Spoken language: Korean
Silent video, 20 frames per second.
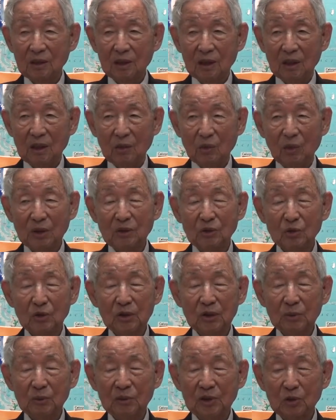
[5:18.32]
어,
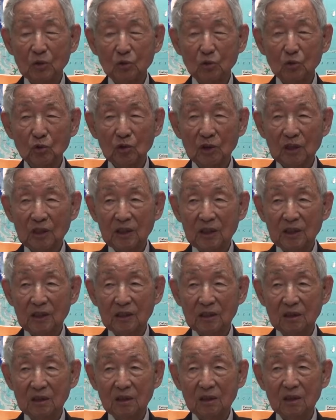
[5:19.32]
완전히 민주주의가
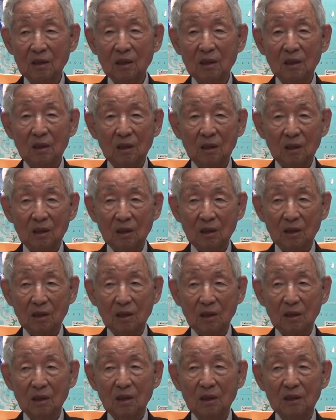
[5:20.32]
돼서
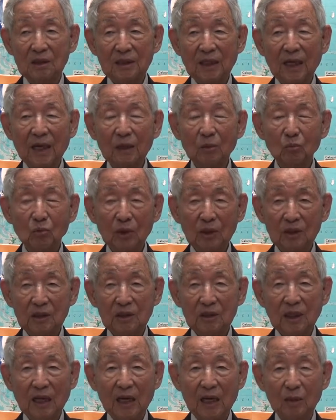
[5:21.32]
어,
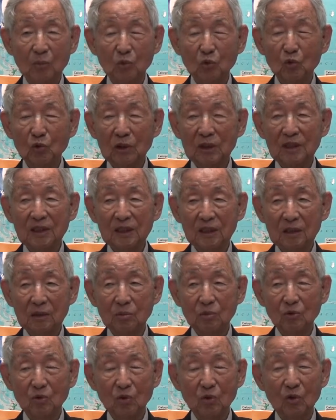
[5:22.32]
상부에는 아무 권리가
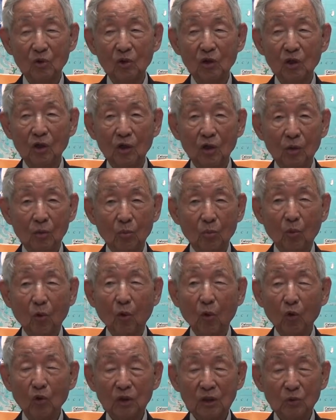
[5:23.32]
없고
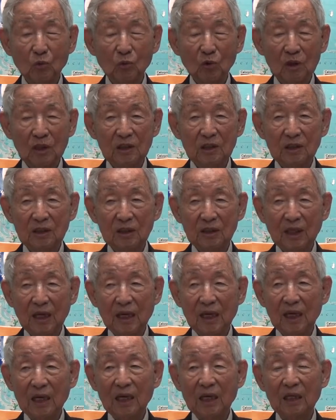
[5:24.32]
모든 권리는
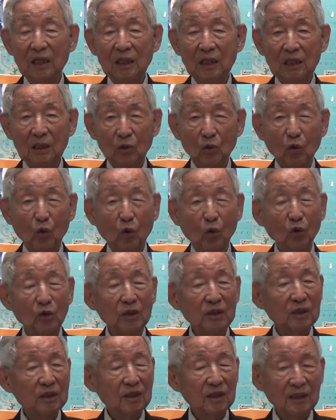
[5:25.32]
다
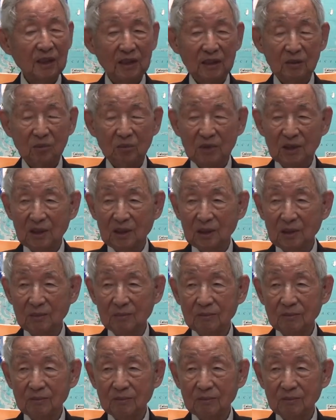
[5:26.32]
교인들이 가집니다.